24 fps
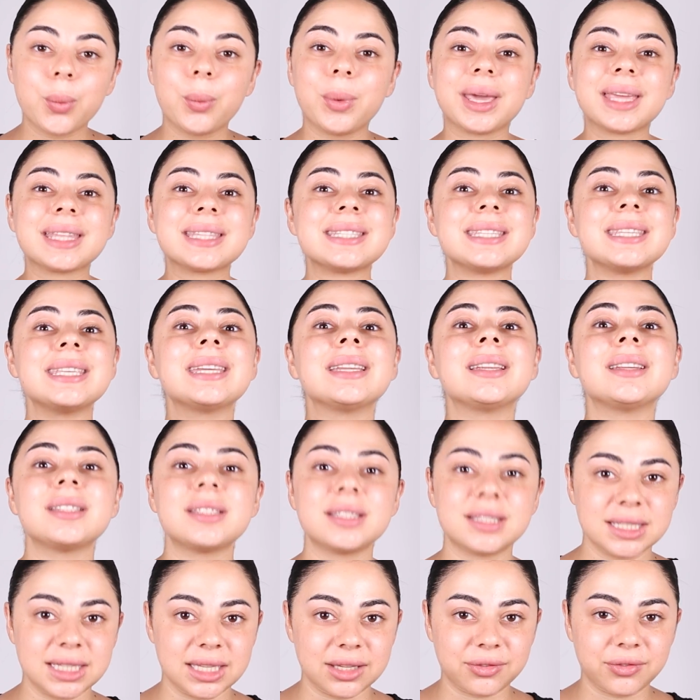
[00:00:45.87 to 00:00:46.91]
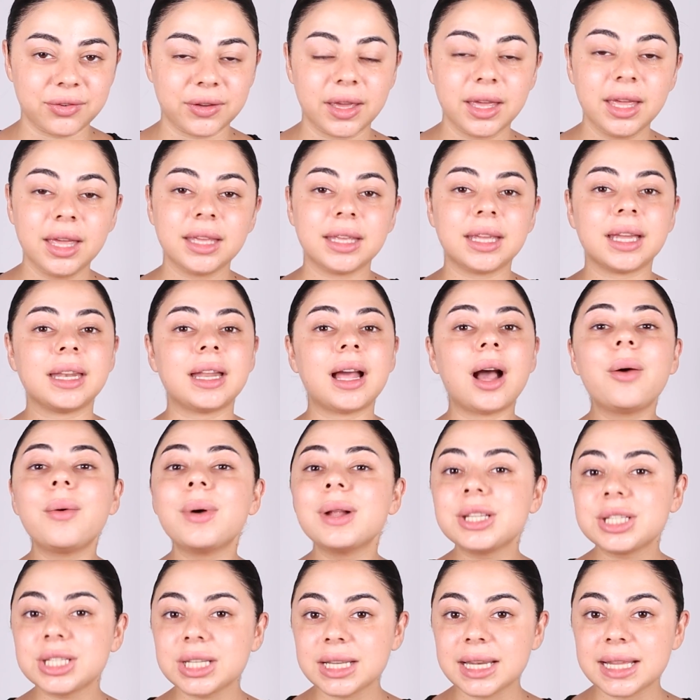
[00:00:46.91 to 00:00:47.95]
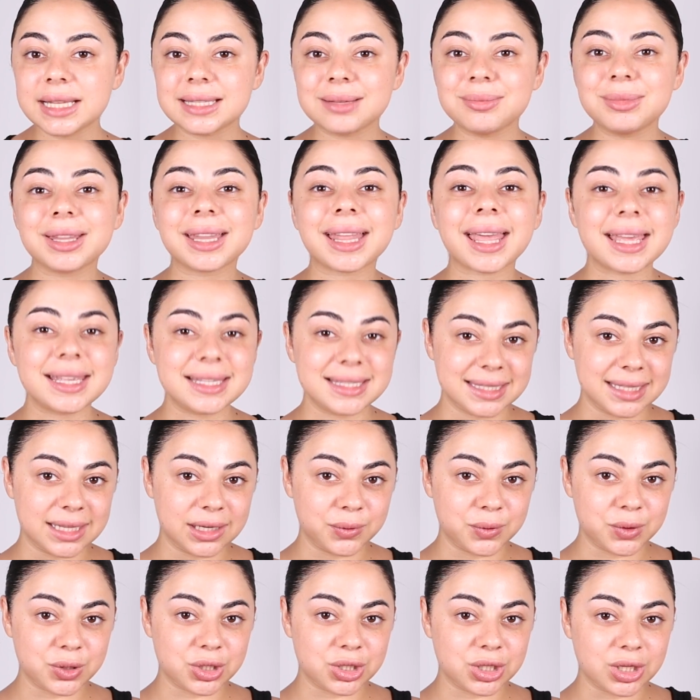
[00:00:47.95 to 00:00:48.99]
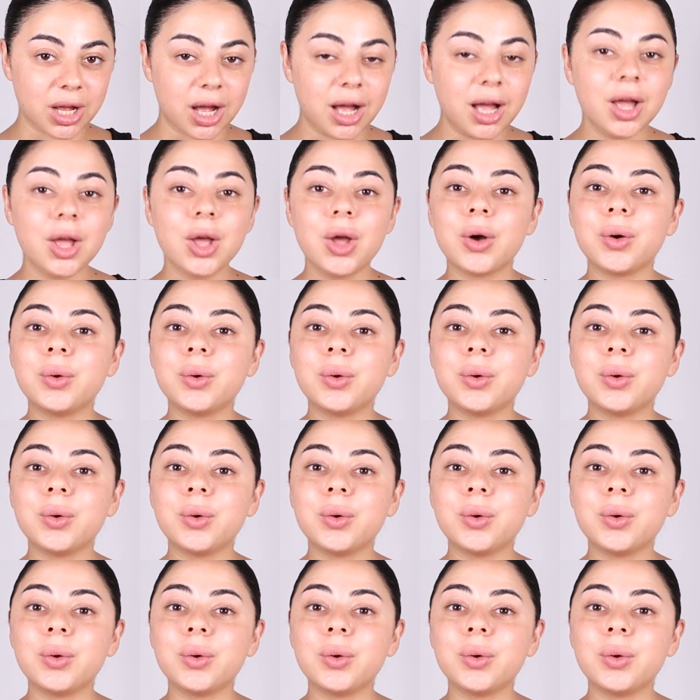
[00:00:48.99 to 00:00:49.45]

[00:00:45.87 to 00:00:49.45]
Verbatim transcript: وكتير نظيفه يعني اول شيء لازم نغسل وجهنا